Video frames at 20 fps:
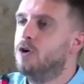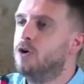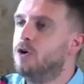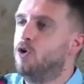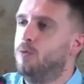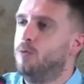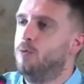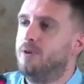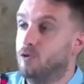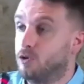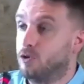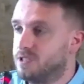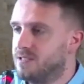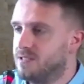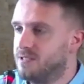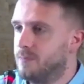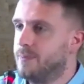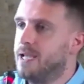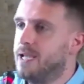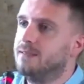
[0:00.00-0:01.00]
Come forse
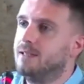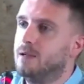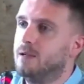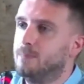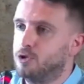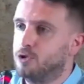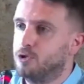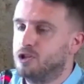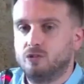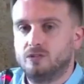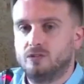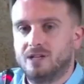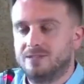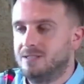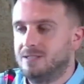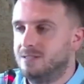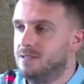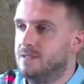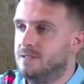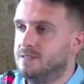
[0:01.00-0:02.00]
sapete, il processo
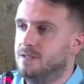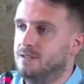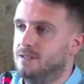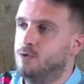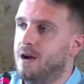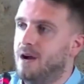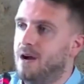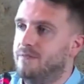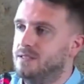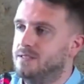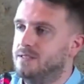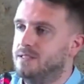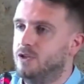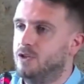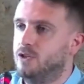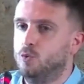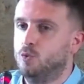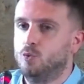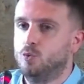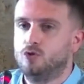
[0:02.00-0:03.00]
trattativa Stato-mafia si è
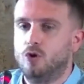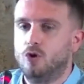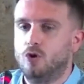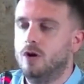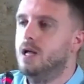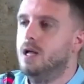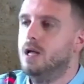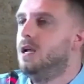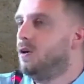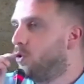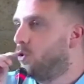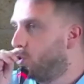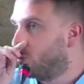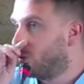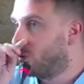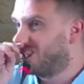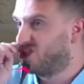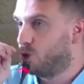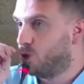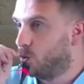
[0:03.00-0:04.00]
chiuso con una
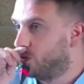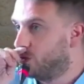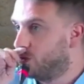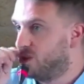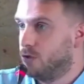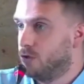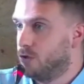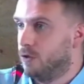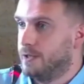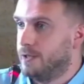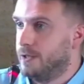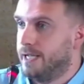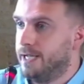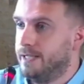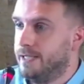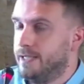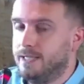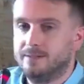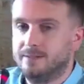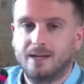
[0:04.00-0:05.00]
soluzione.
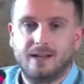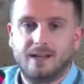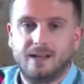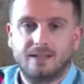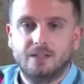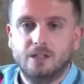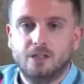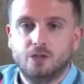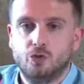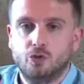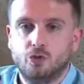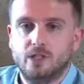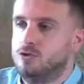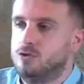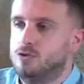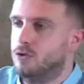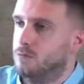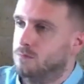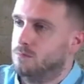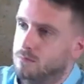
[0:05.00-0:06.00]
I tre gradi di
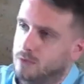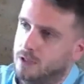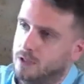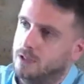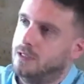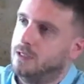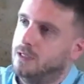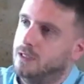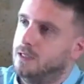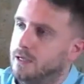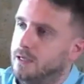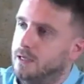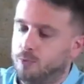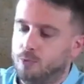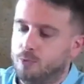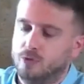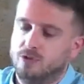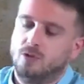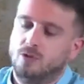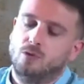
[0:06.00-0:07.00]
giudizio eh, hanno
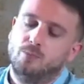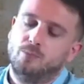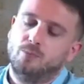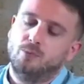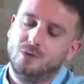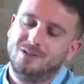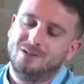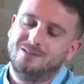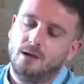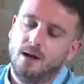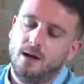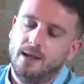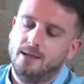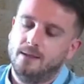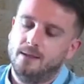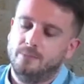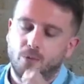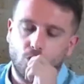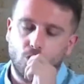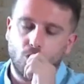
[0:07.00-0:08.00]
portato appunto a tre
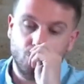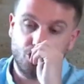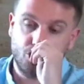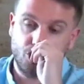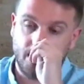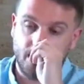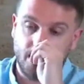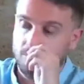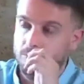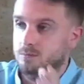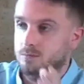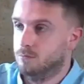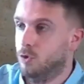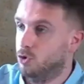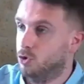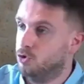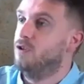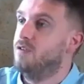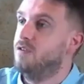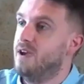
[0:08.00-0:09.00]
pronunce
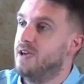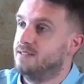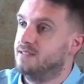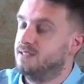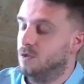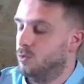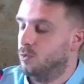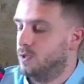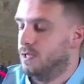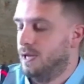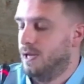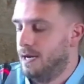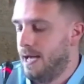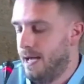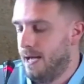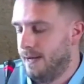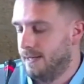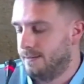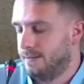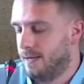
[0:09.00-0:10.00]
molto diverse l'una
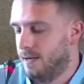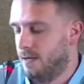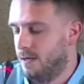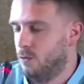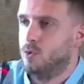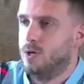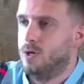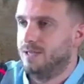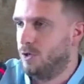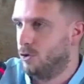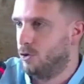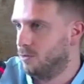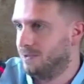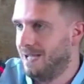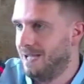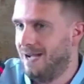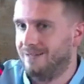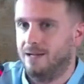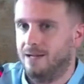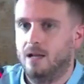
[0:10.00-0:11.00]
dall'altra, una di
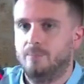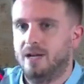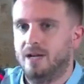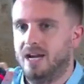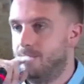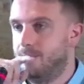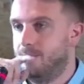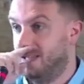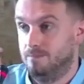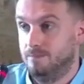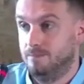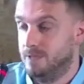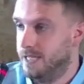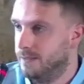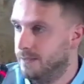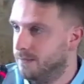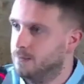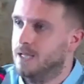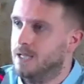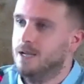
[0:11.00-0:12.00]
condanna la prima, di
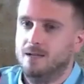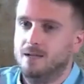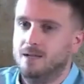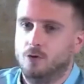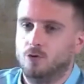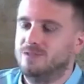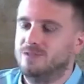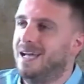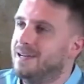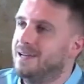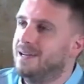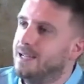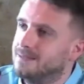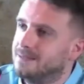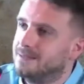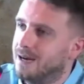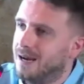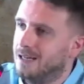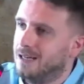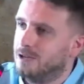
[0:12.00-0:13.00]
condanne
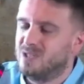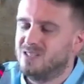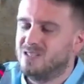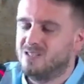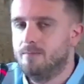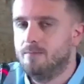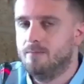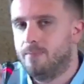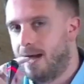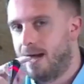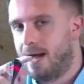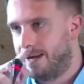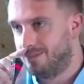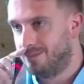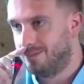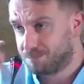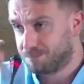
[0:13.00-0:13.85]
tra l'altro esemplari,